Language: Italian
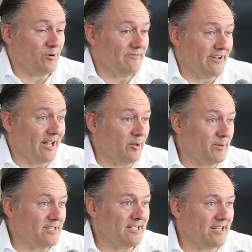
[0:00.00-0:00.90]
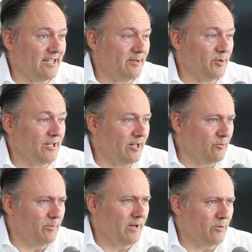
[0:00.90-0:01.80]
cui verranno presentati i
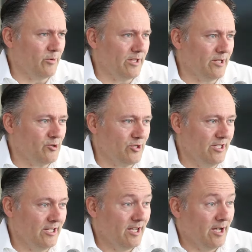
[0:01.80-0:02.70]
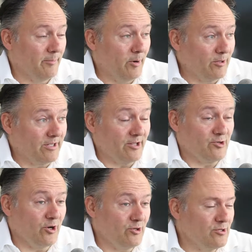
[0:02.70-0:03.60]
modelli 2015, ma oltre a
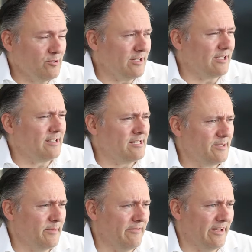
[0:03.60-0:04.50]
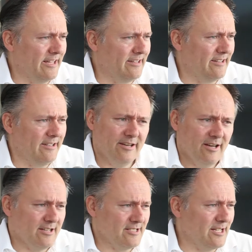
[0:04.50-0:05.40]
ciò ci sono tantissimi eventi,
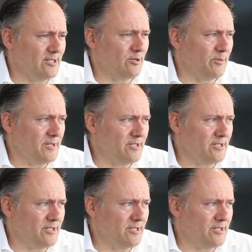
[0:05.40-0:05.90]
selezioni di